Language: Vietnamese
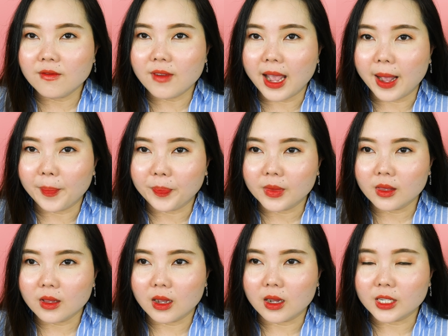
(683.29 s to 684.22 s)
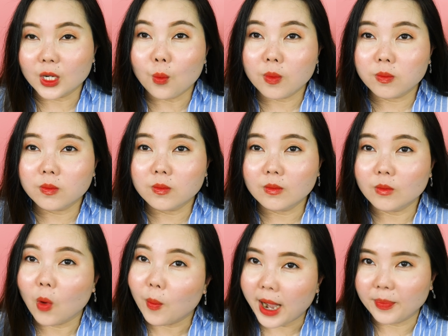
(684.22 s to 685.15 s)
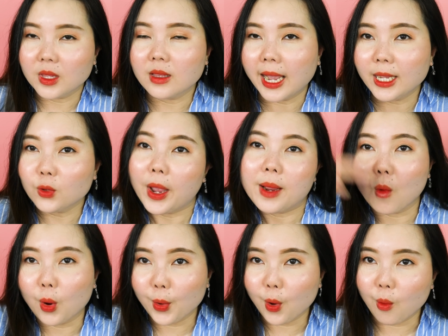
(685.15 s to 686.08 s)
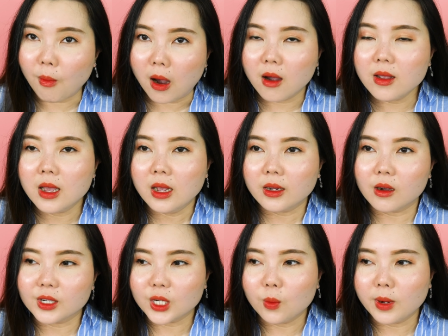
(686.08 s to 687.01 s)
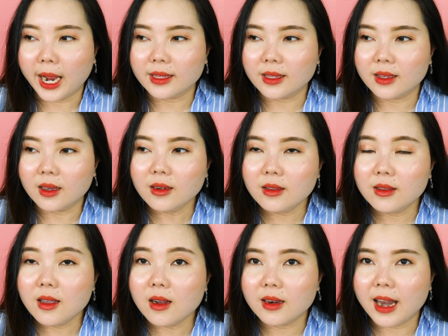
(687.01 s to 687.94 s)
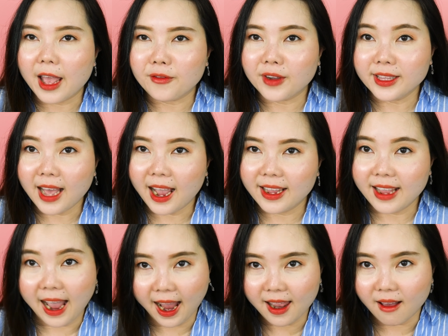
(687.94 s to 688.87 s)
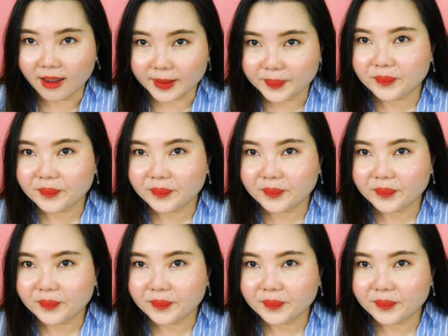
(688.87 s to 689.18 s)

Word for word: và uh, trong một năm thì thay toàn bộ đồ mới còn trong ngày thì ít nhất là phải thay hai lần